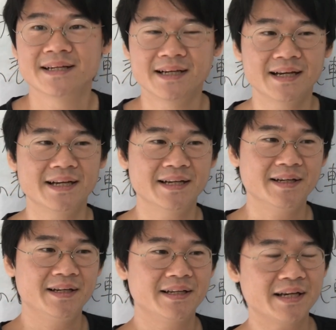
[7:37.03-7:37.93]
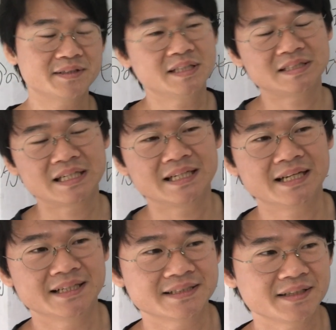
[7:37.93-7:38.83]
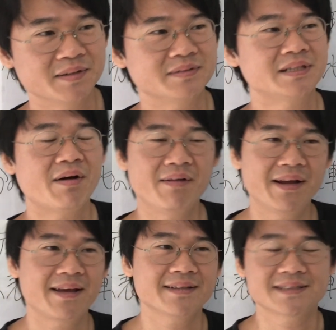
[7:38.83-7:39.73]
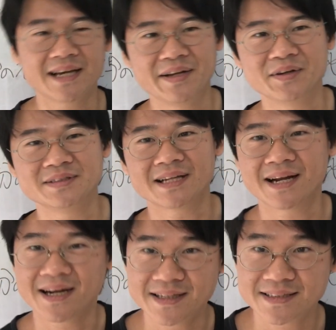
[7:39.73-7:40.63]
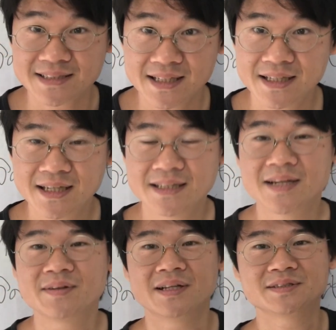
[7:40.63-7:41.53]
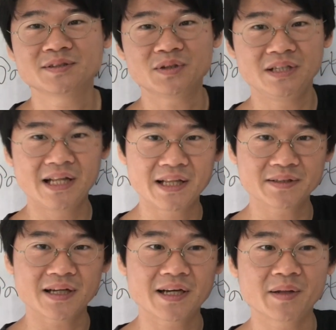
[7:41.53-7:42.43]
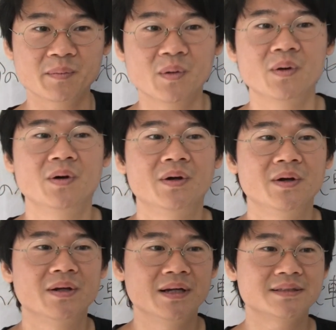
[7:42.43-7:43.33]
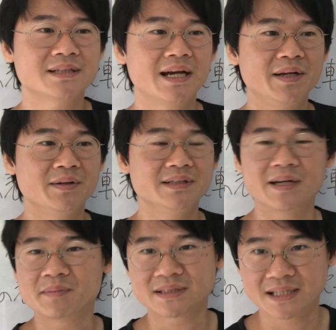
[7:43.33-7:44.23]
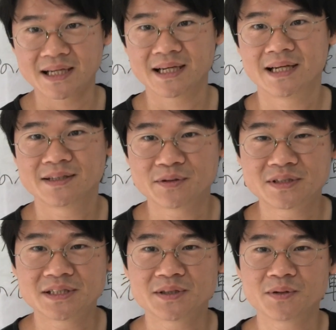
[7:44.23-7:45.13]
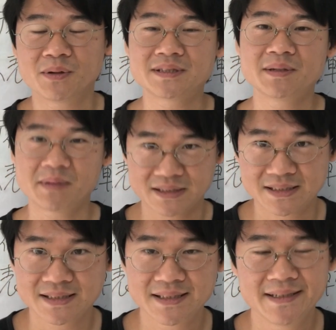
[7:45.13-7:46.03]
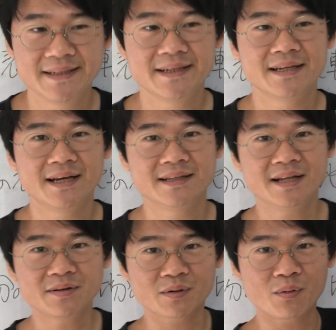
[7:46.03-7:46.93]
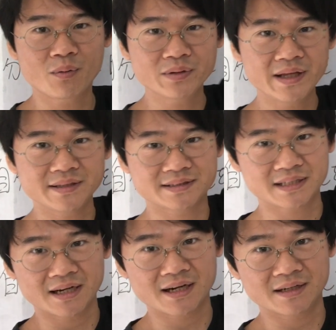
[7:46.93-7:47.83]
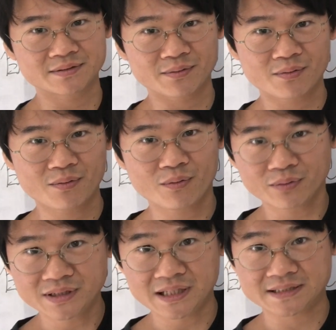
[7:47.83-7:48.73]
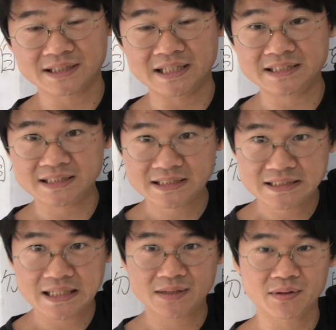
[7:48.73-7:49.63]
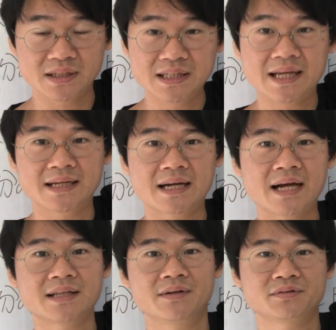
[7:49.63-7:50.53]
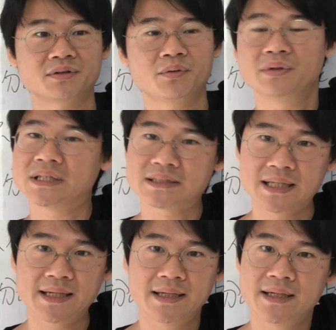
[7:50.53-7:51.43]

はい。逆説的なんですけど、使わなきゃ使えるようにならないんですね。なので、ずっと入れてるだけでも、使えるようになりません。どっちにしろ忘れます。はい。なので、ここで時間かかると。こにですね、1年とか2年かけてる人が多いですね。